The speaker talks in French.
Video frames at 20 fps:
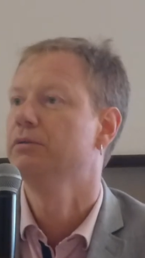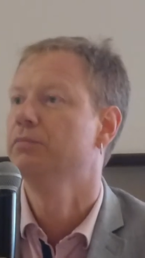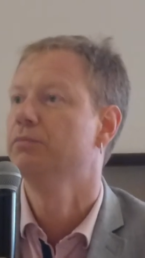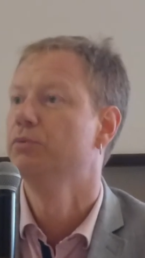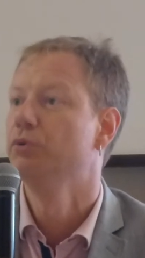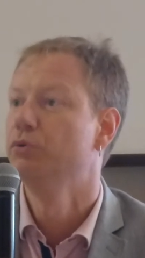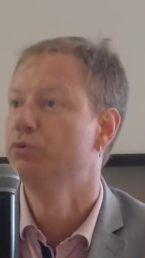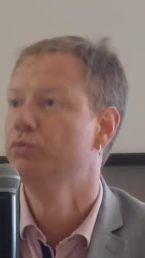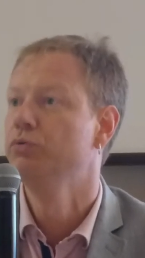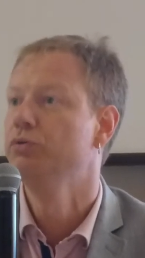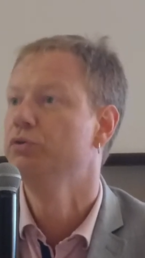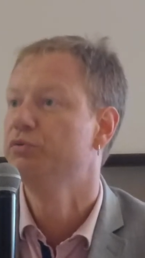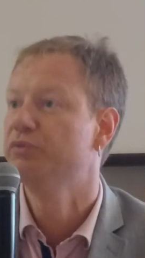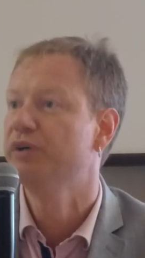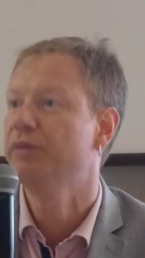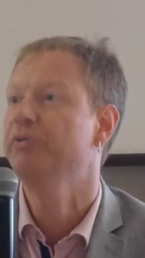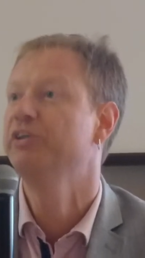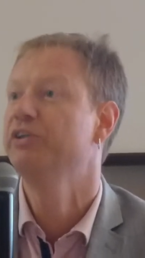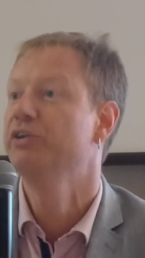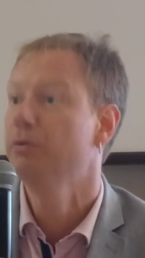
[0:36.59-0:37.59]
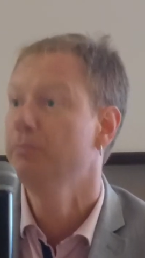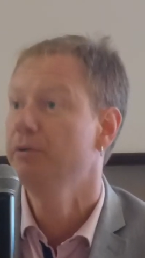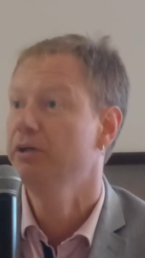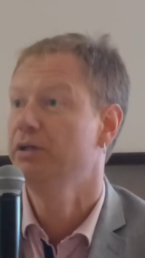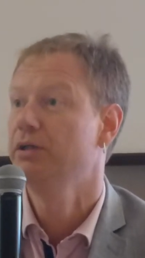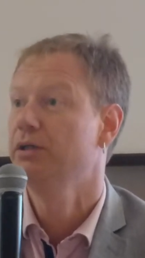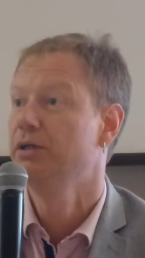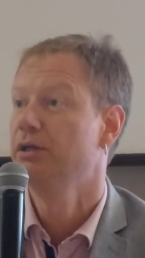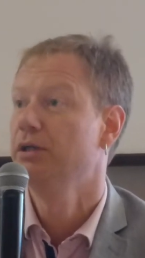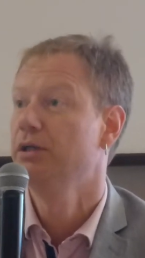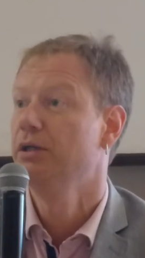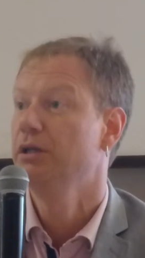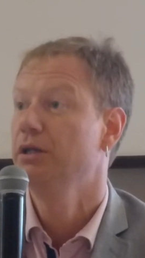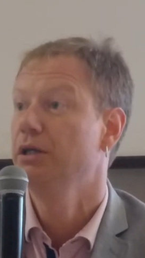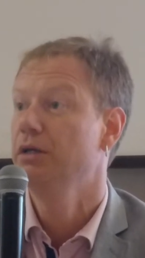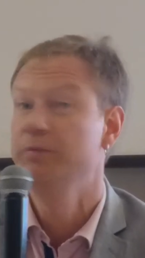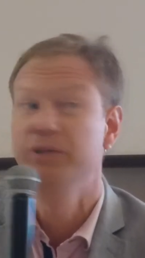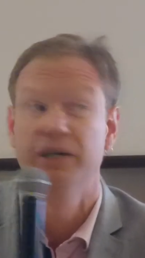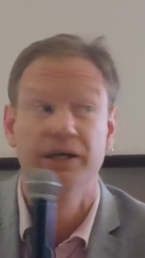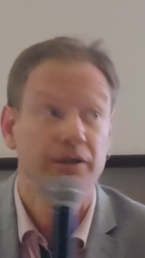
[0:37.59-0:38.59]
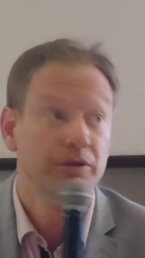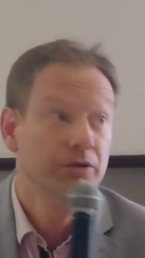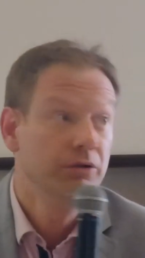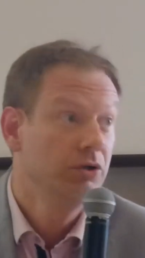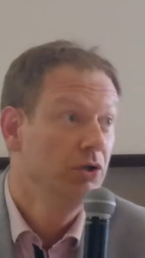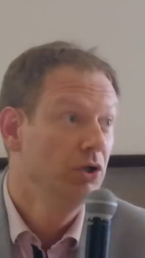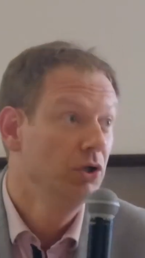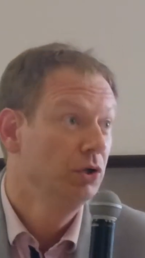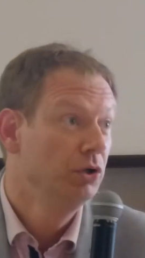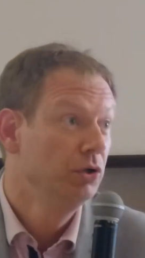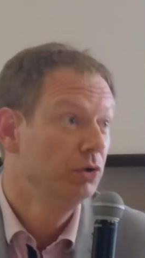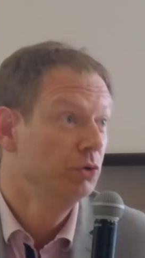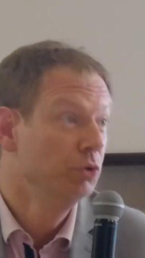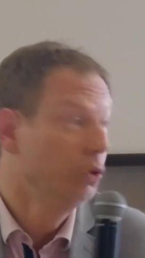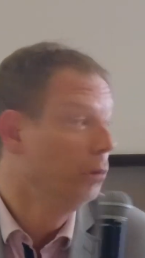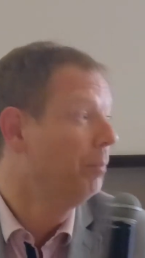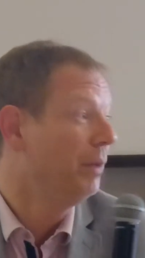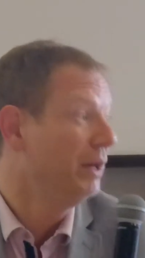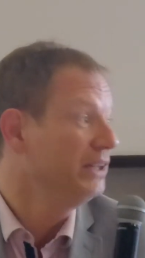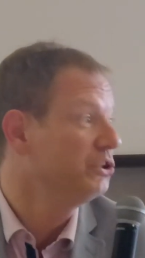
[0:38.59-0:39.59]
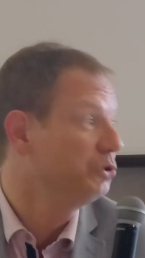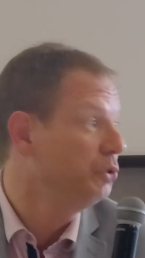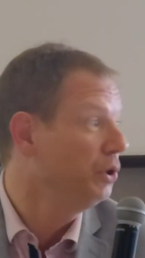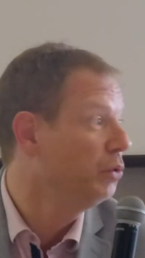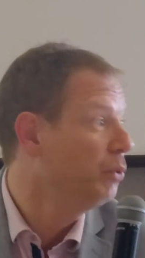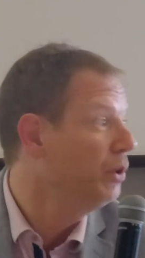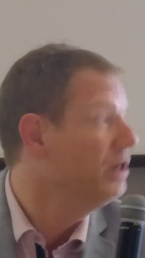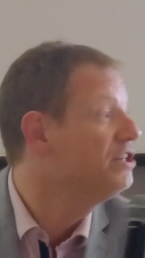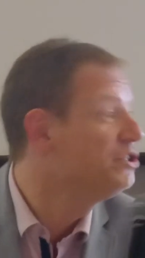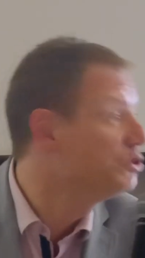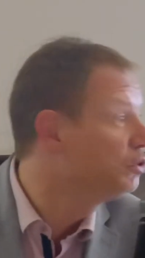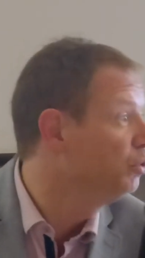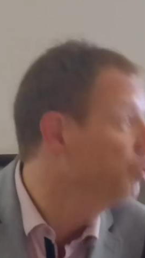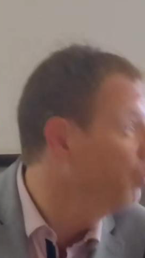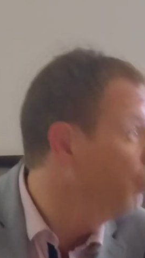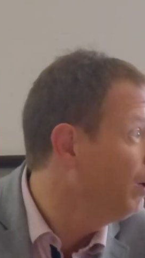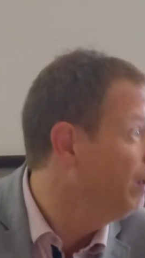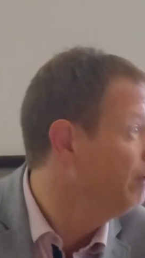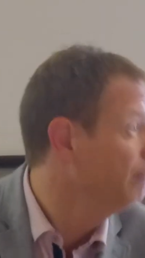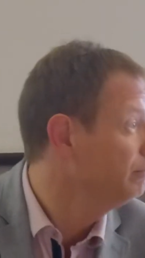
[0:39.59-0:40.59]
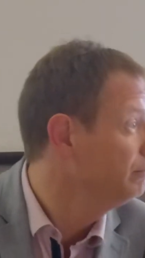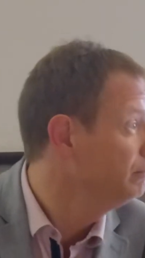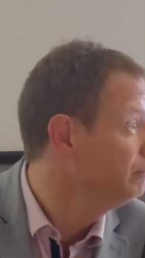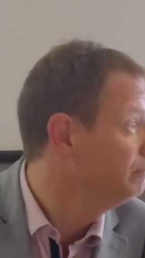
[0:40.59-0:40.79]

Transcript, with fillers: Beaucoup de femmes et d'hommes, eh bien, n'ont pas ce à quoi ils ont droit.